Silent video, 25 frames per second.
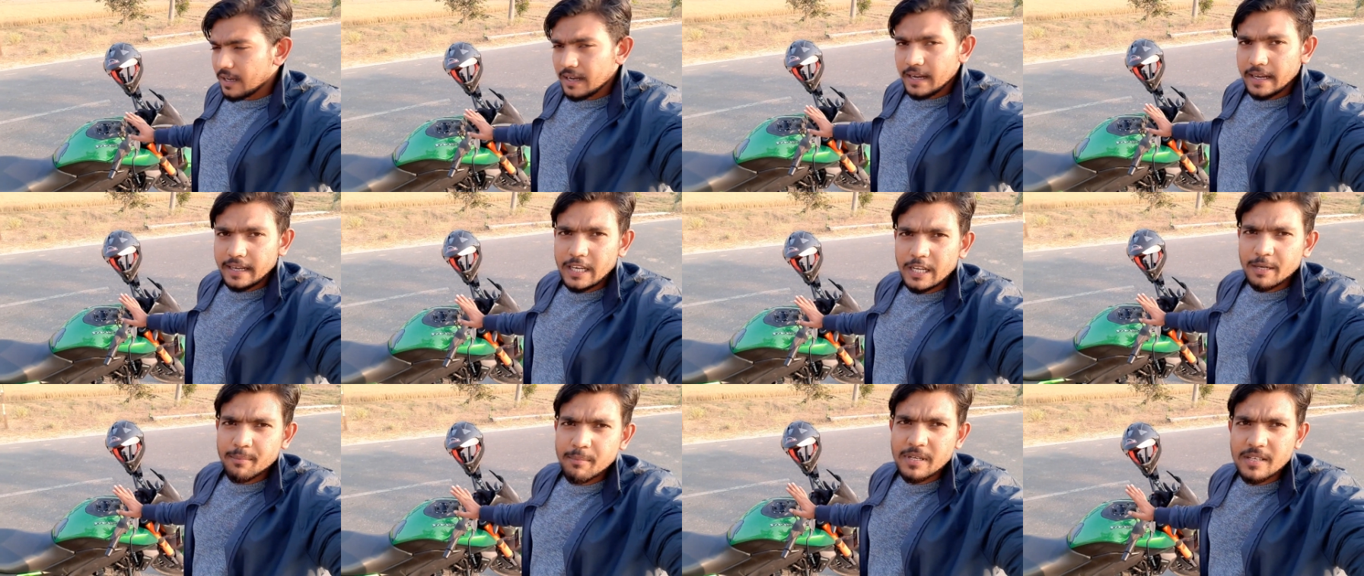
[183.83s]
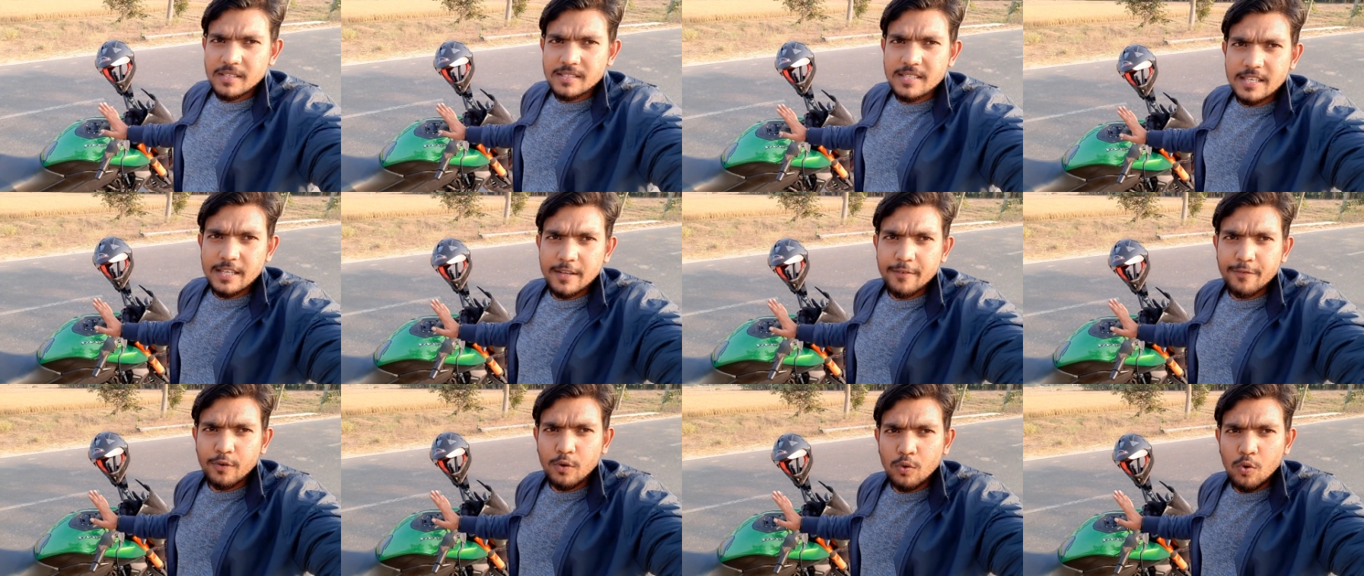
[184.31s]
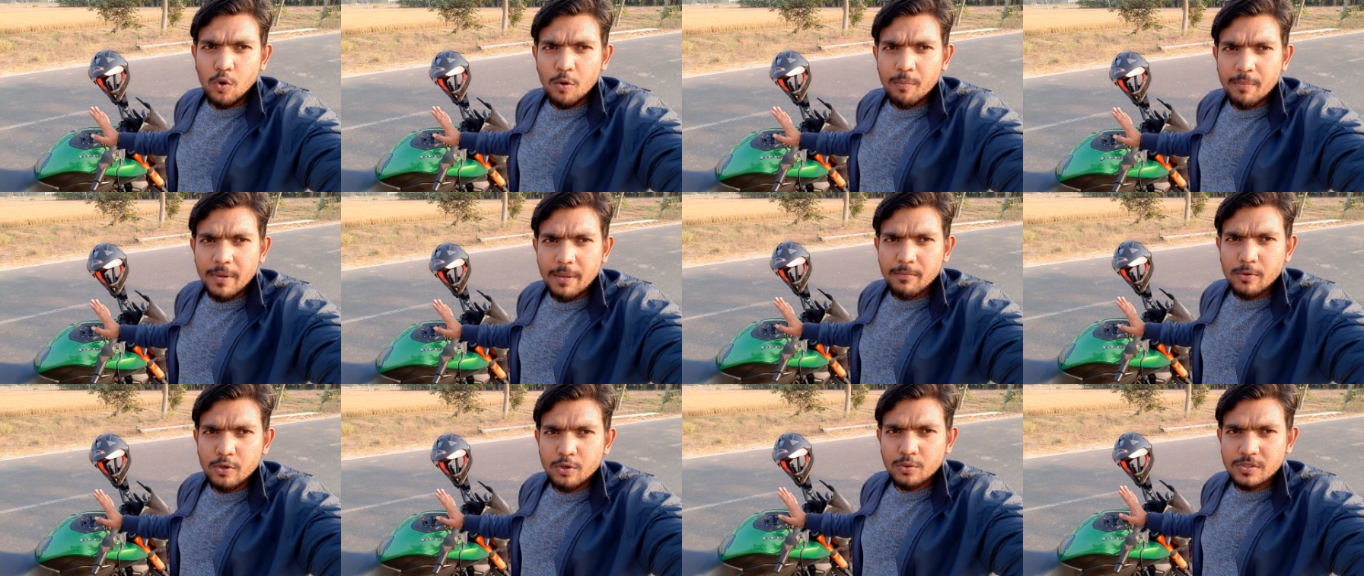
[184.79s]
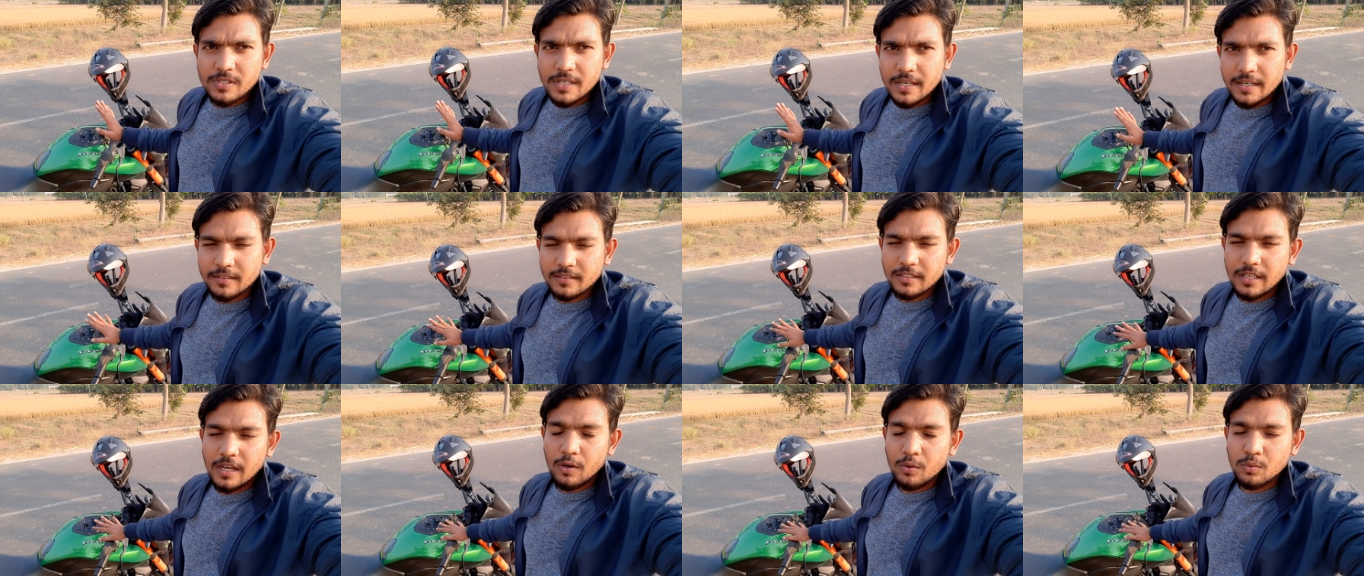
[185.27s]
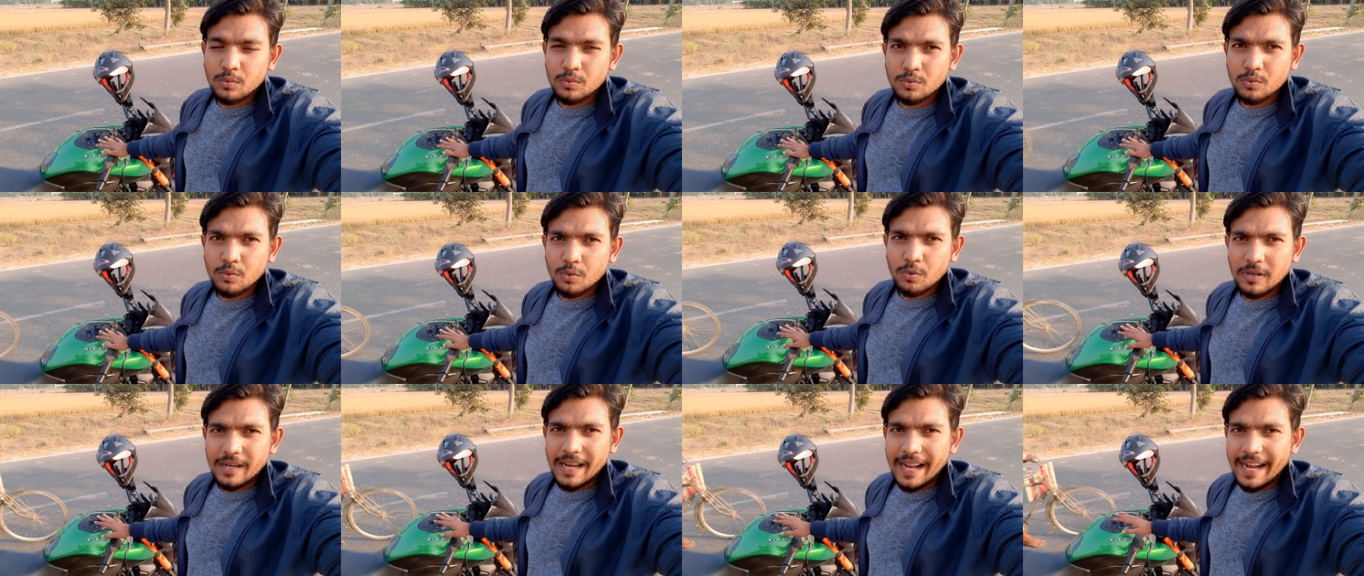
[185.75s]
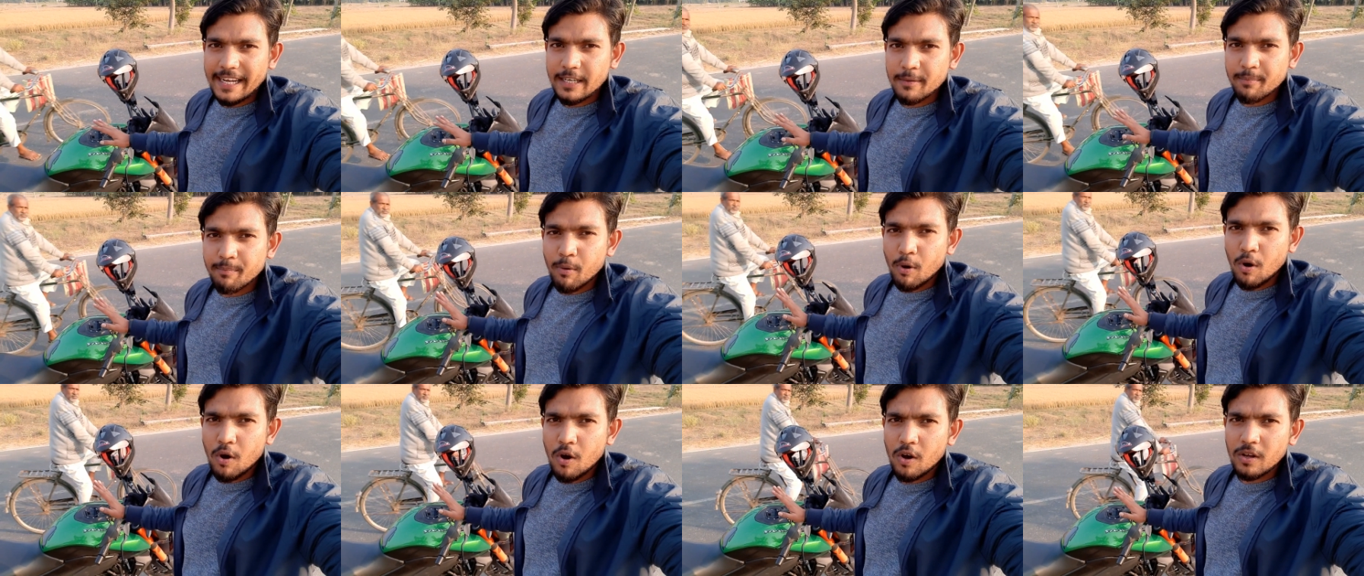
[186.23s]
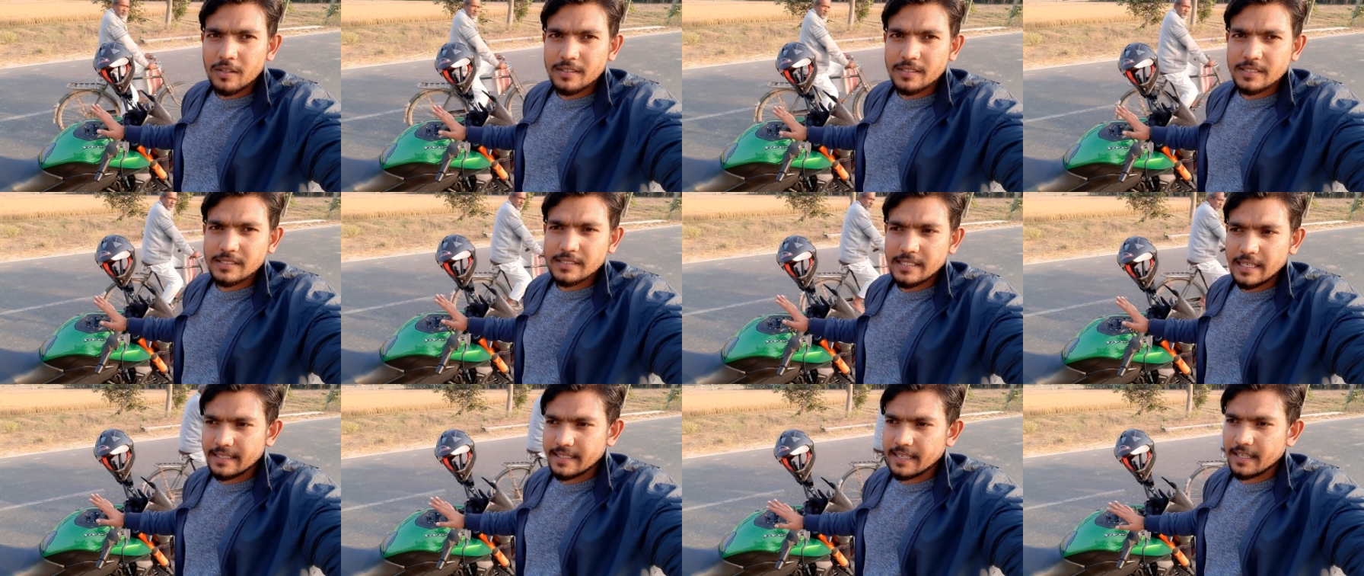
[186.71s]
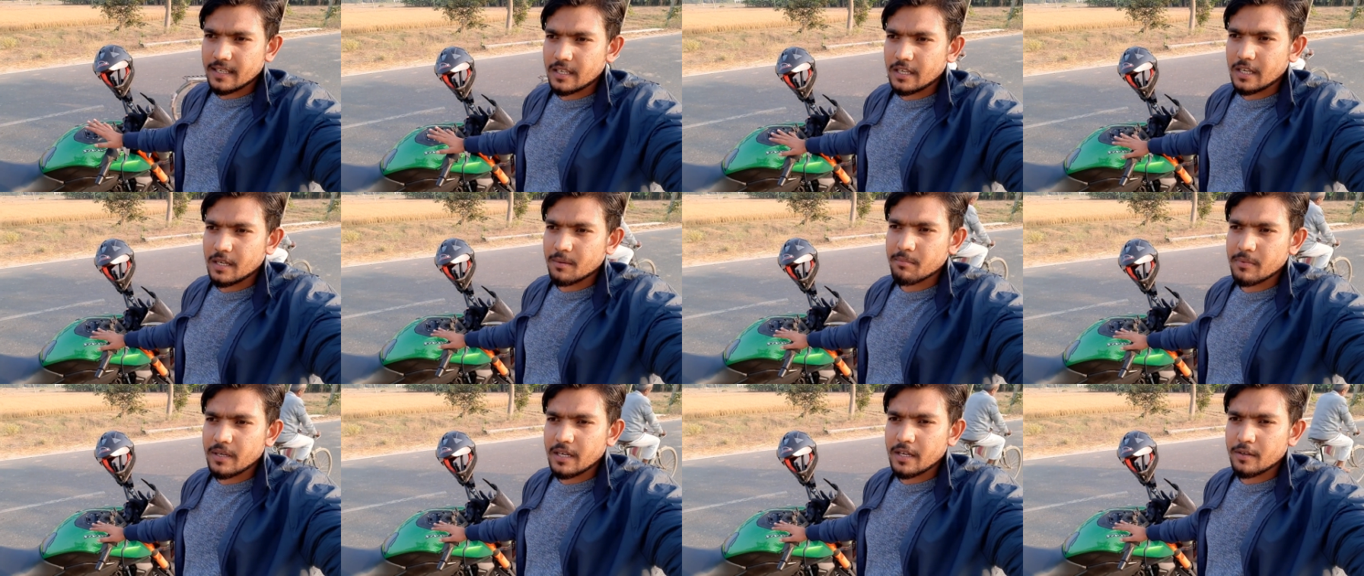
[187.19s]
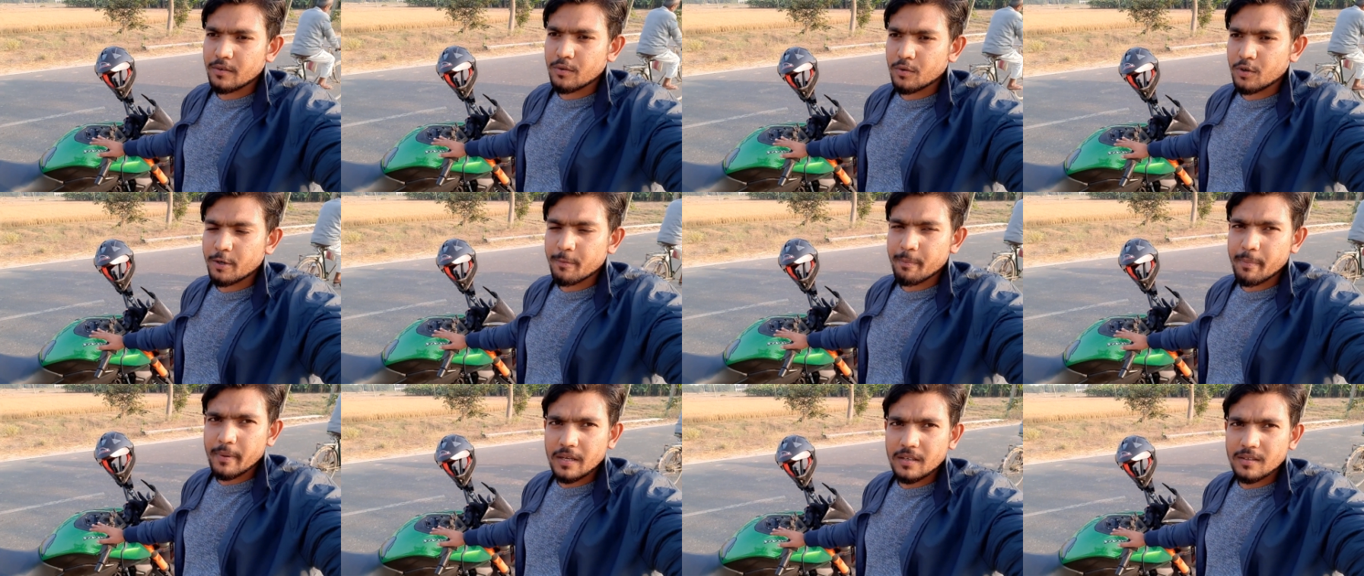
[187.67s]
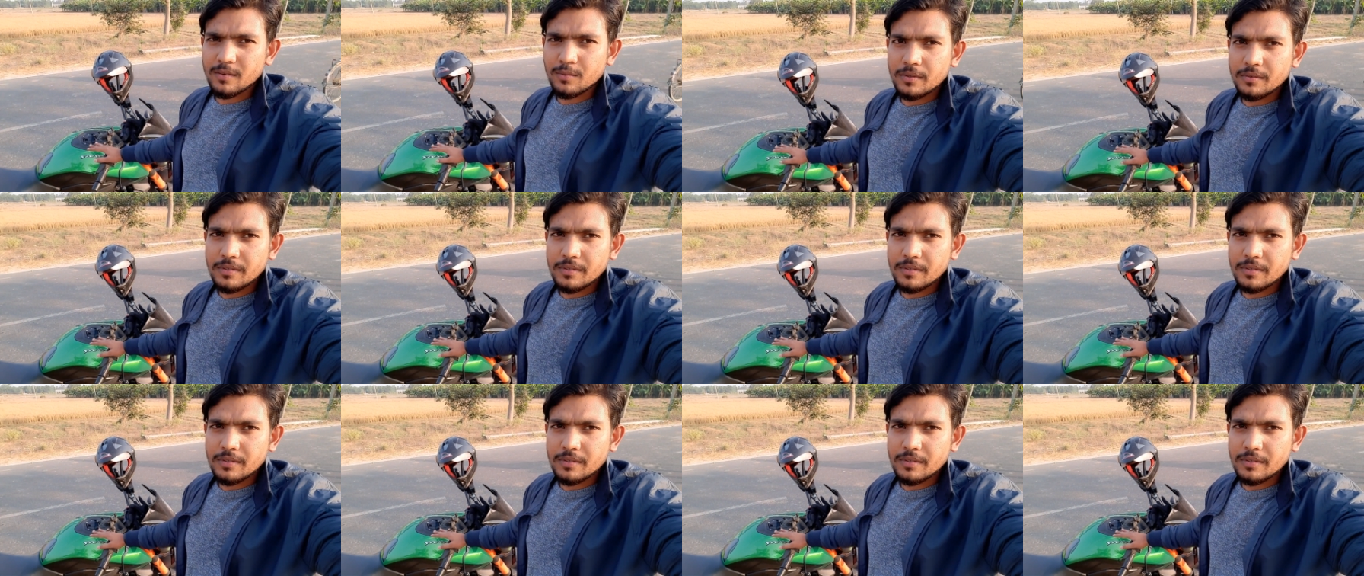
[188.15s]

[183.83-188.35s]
अगर मैं सिर्फ लो बीम यूज़ करता हूँ तो लाइट बहुत ही ज़्यादा कम है रोड पे